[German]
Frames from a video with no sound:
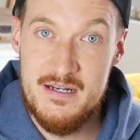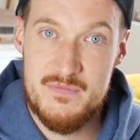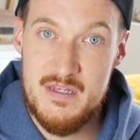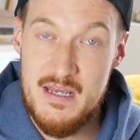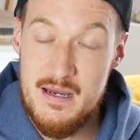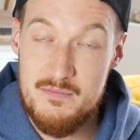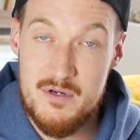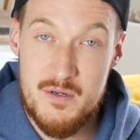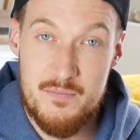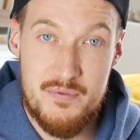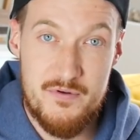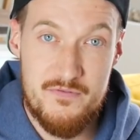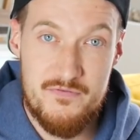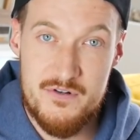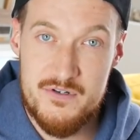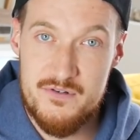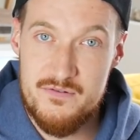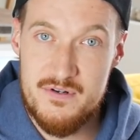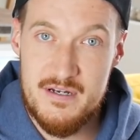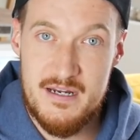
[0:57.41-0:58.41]
Die haben
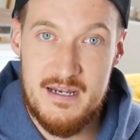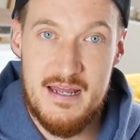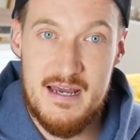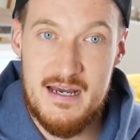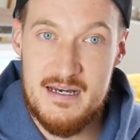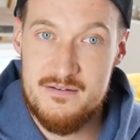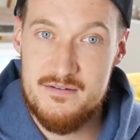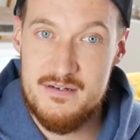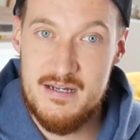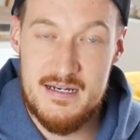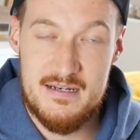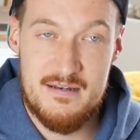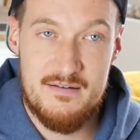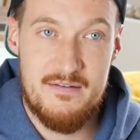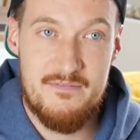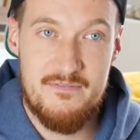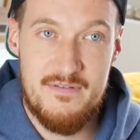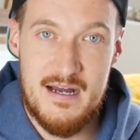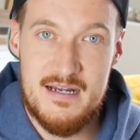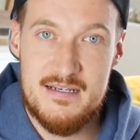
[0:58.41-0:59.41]
gebüffelt und gelernt und hatten
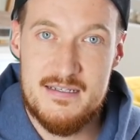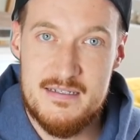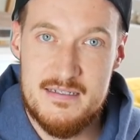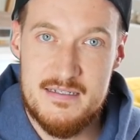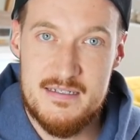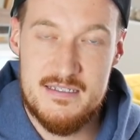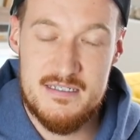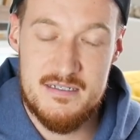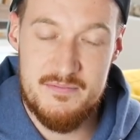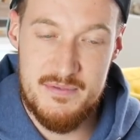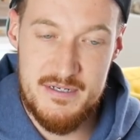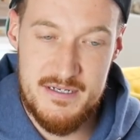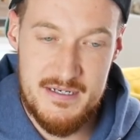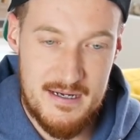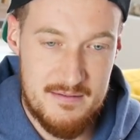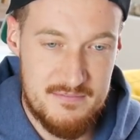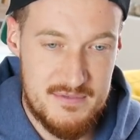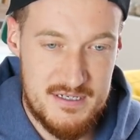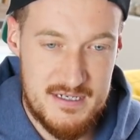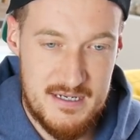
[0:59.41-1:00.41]
eine Wahnsinnsdisziplin,
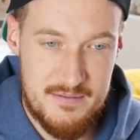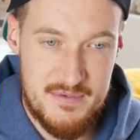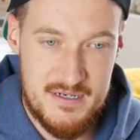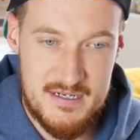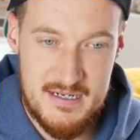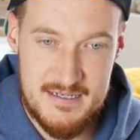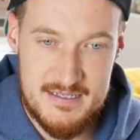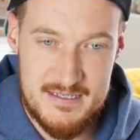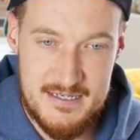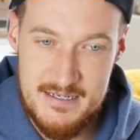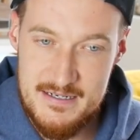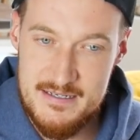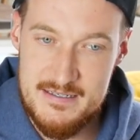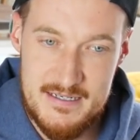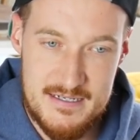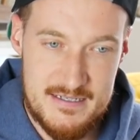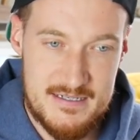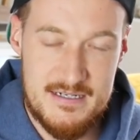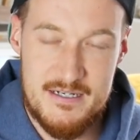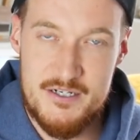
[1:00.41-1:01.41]
haben sich da mittags
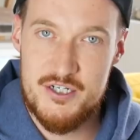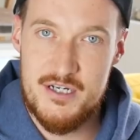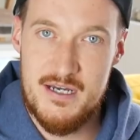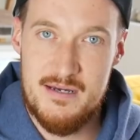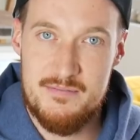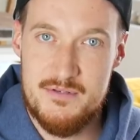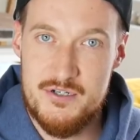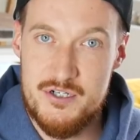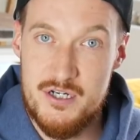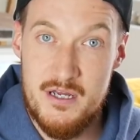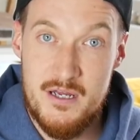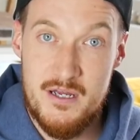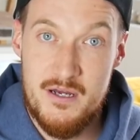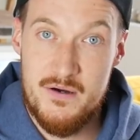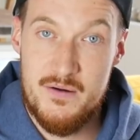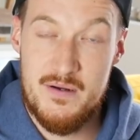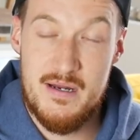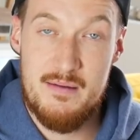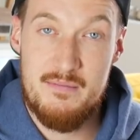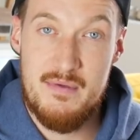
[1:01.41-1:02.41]
hingesetzt Schreibtisch
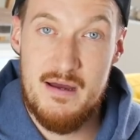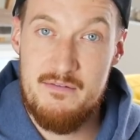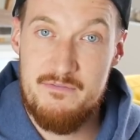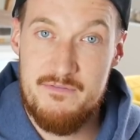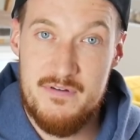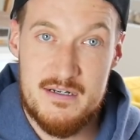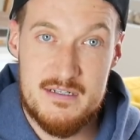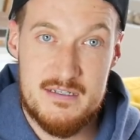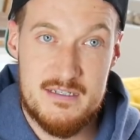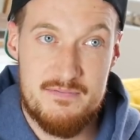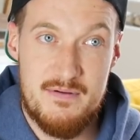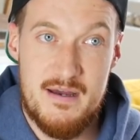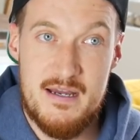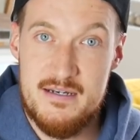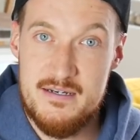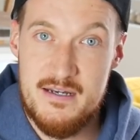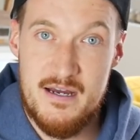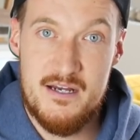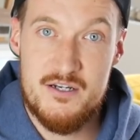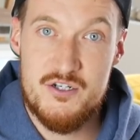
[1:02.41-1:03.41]
und haben einfach zwei,
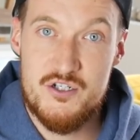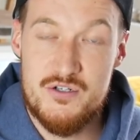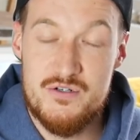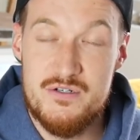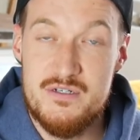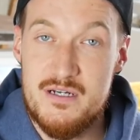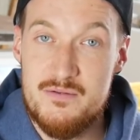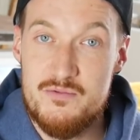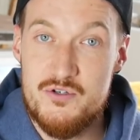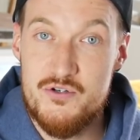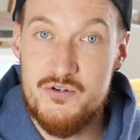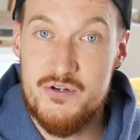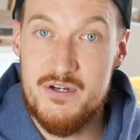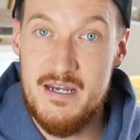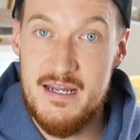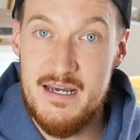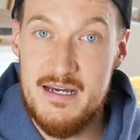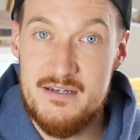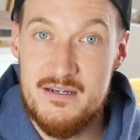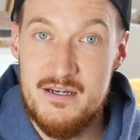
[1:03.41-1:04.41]
drei Stunden am Stück
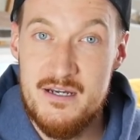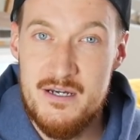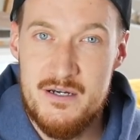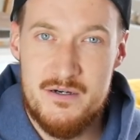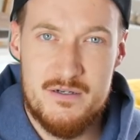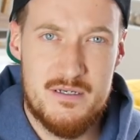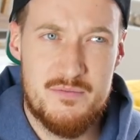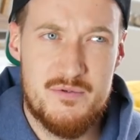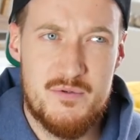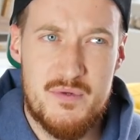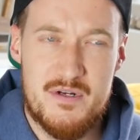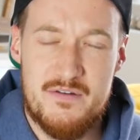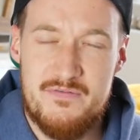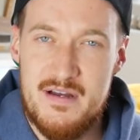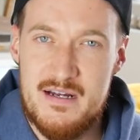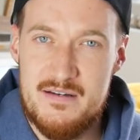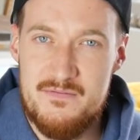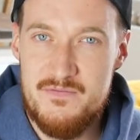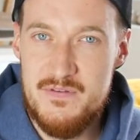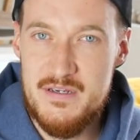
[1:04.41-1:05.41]
gelernt. Und ich habe mich immer
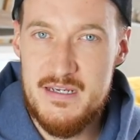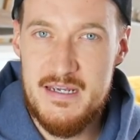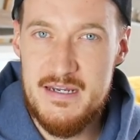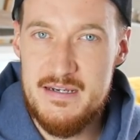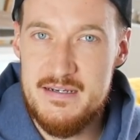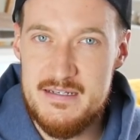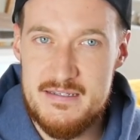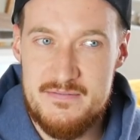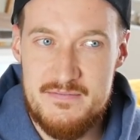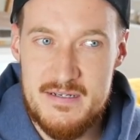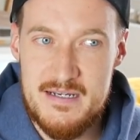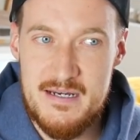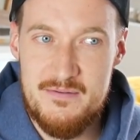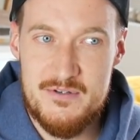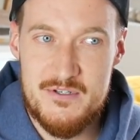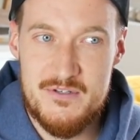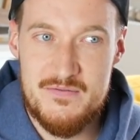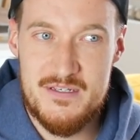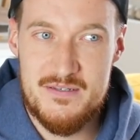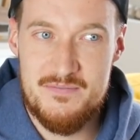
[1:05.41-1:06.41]
gefragt, wie geht das? Wie kann
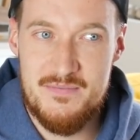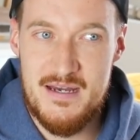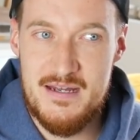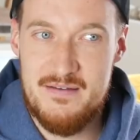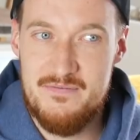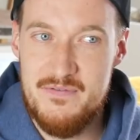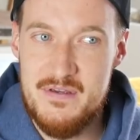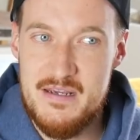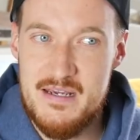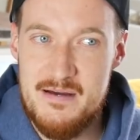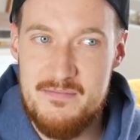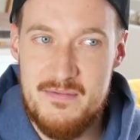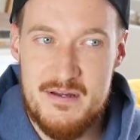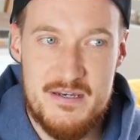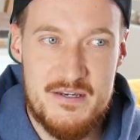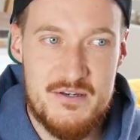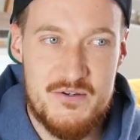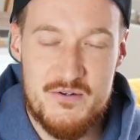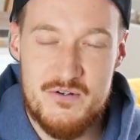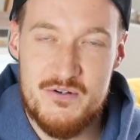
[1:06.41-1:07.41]
man sowas machen? Wie kann man
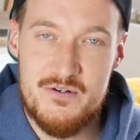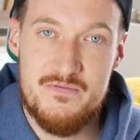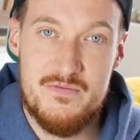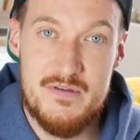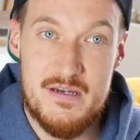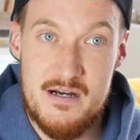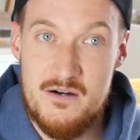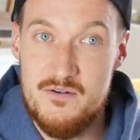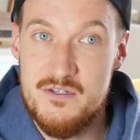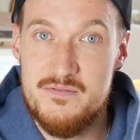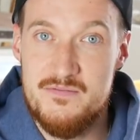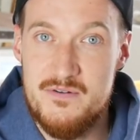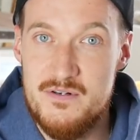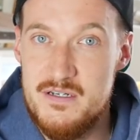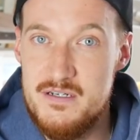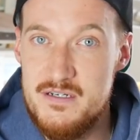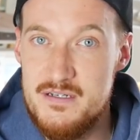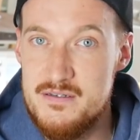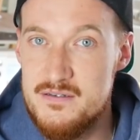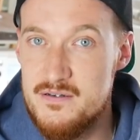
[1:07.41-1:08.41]
nicht irgendwie raus
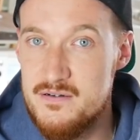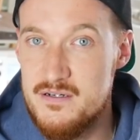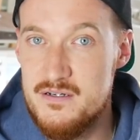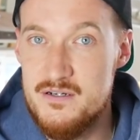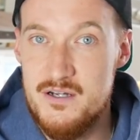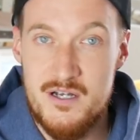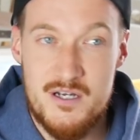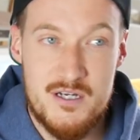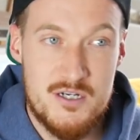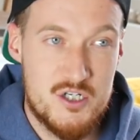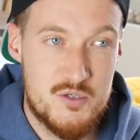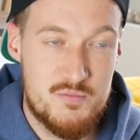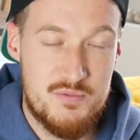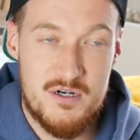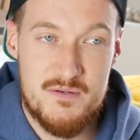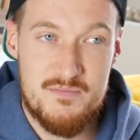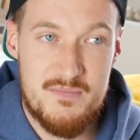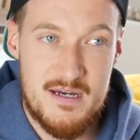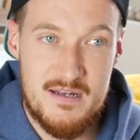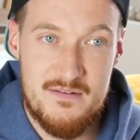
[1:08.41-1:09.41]
wollen in die Sonne,
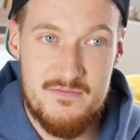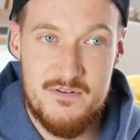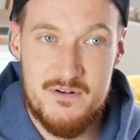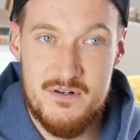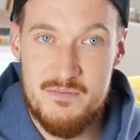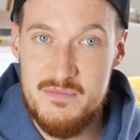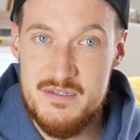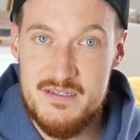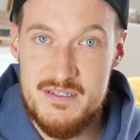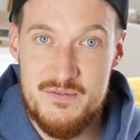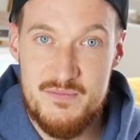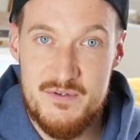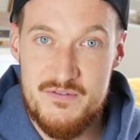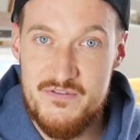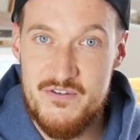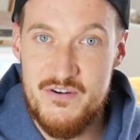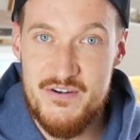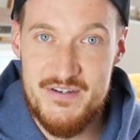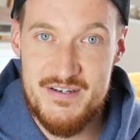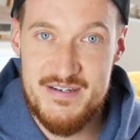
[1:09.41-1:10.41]
Sport machen wollen, mit sich mit
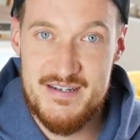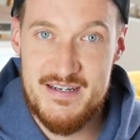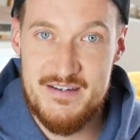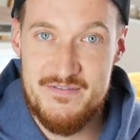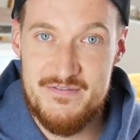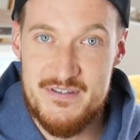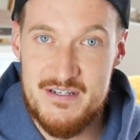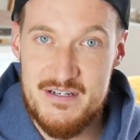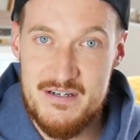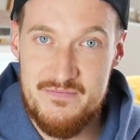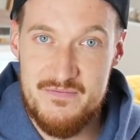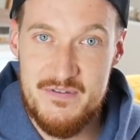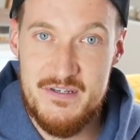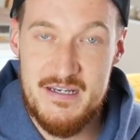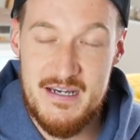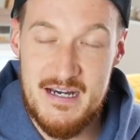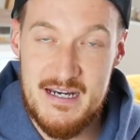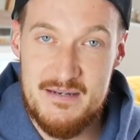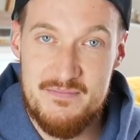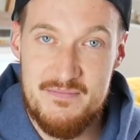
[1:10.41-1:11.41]
Freunden treffen, sondern
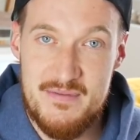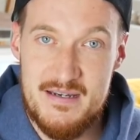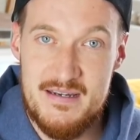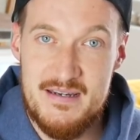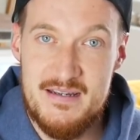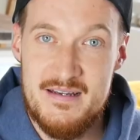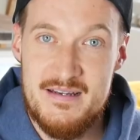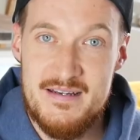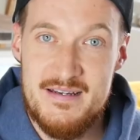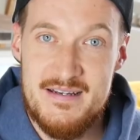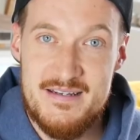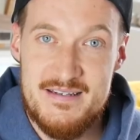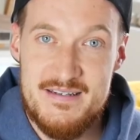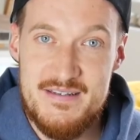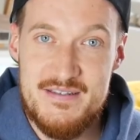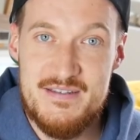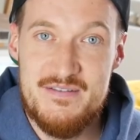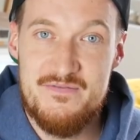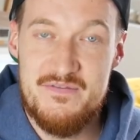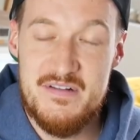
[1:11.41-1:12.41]
wie hat man
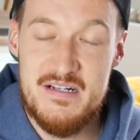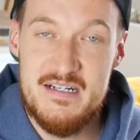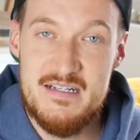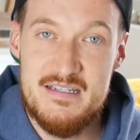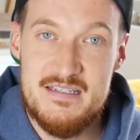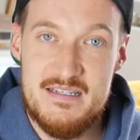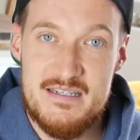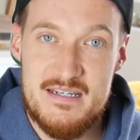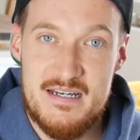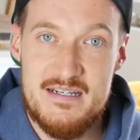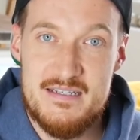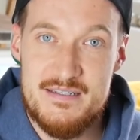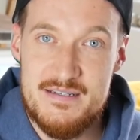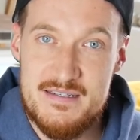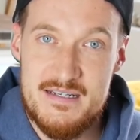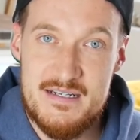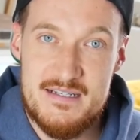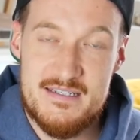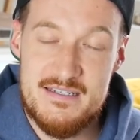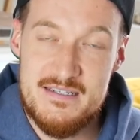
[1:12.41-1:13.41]
diesen Willen, sich dahin zu
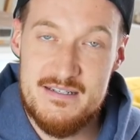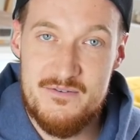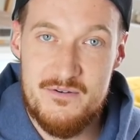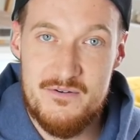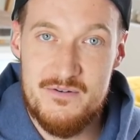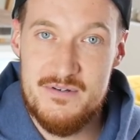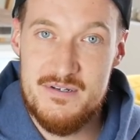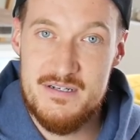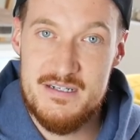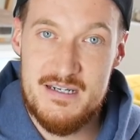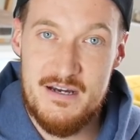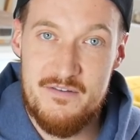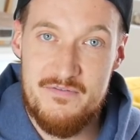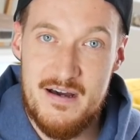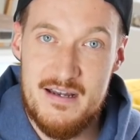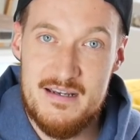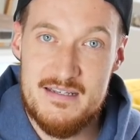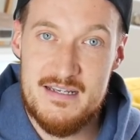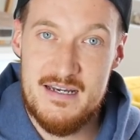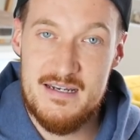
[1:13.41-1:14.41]
setzen und auf
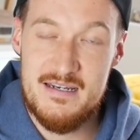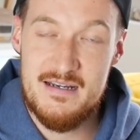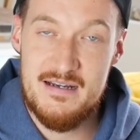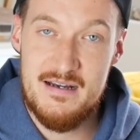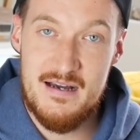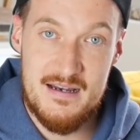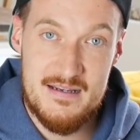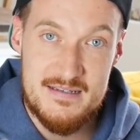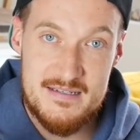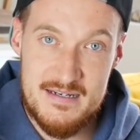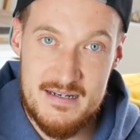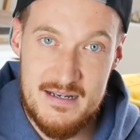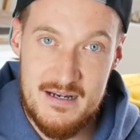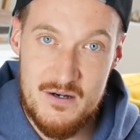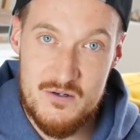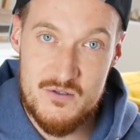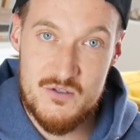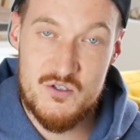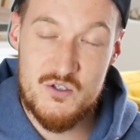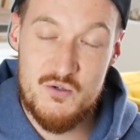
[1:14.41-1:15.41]
alles andere, alles andere
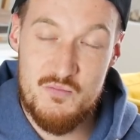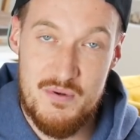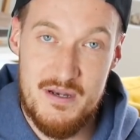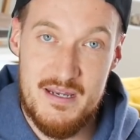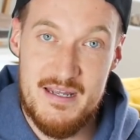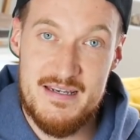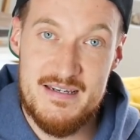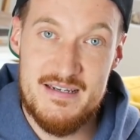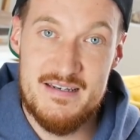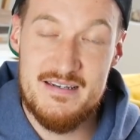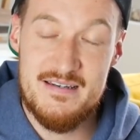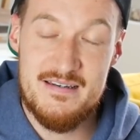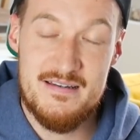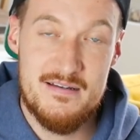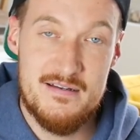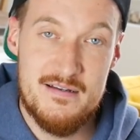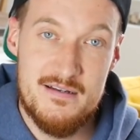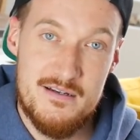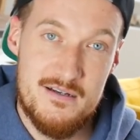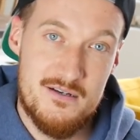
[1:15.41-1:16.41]
auszublenden
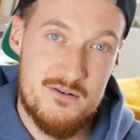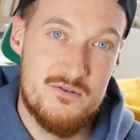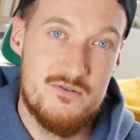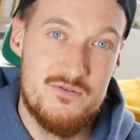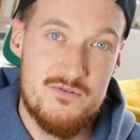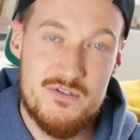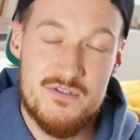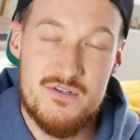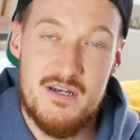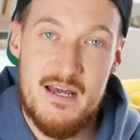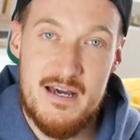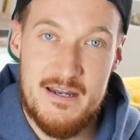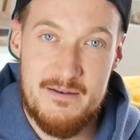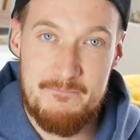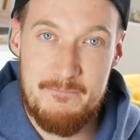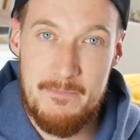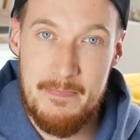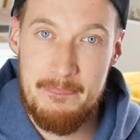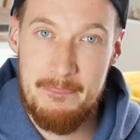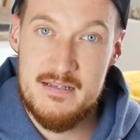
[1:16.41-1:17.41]
und nur zu
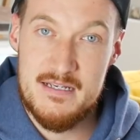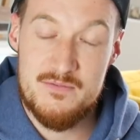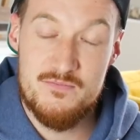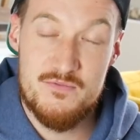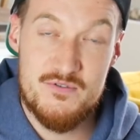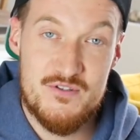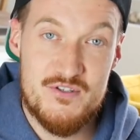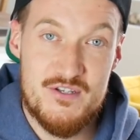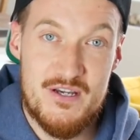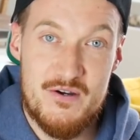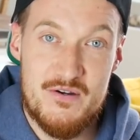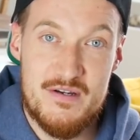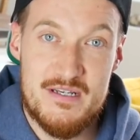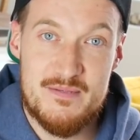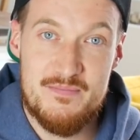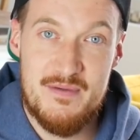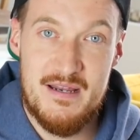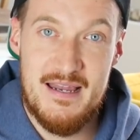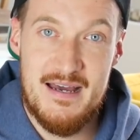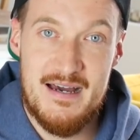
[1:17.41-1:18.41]
lernen? Das musste ich auch
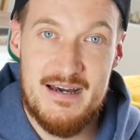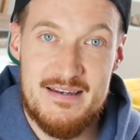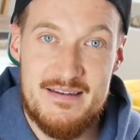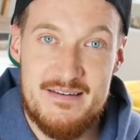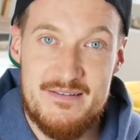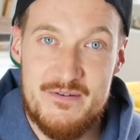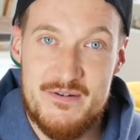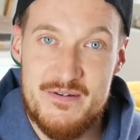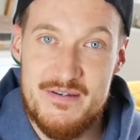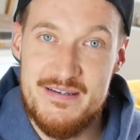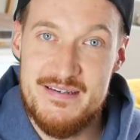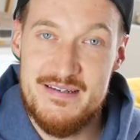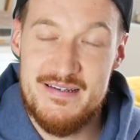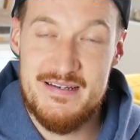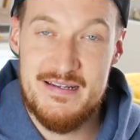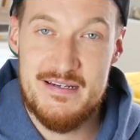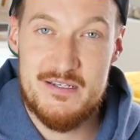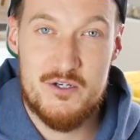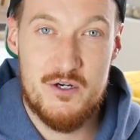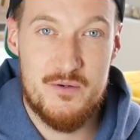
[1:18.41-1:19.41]
erstmal lernen und
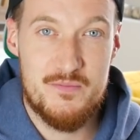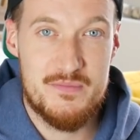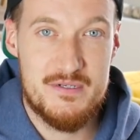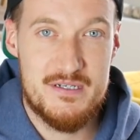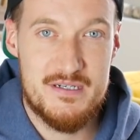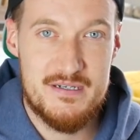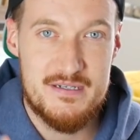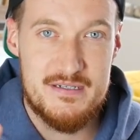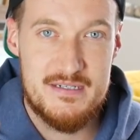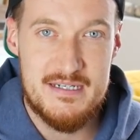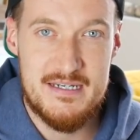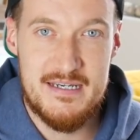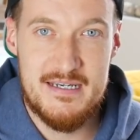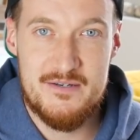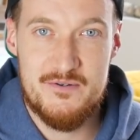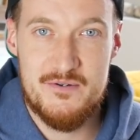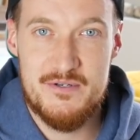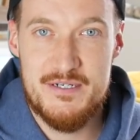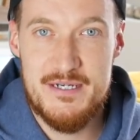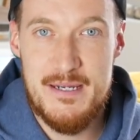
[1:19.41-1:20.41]
äh, jetzt kommt
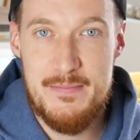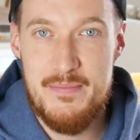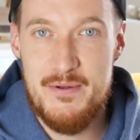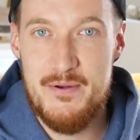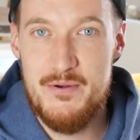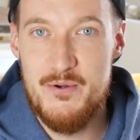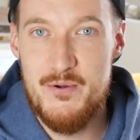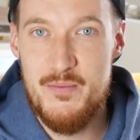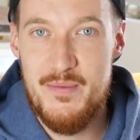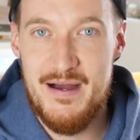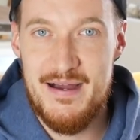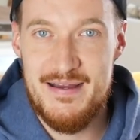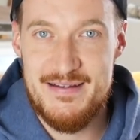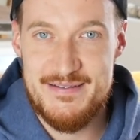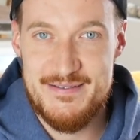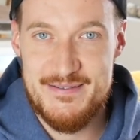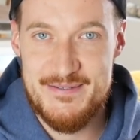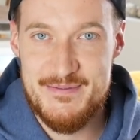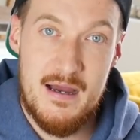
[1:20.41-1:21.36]
Trick und Tipp Nummer eins.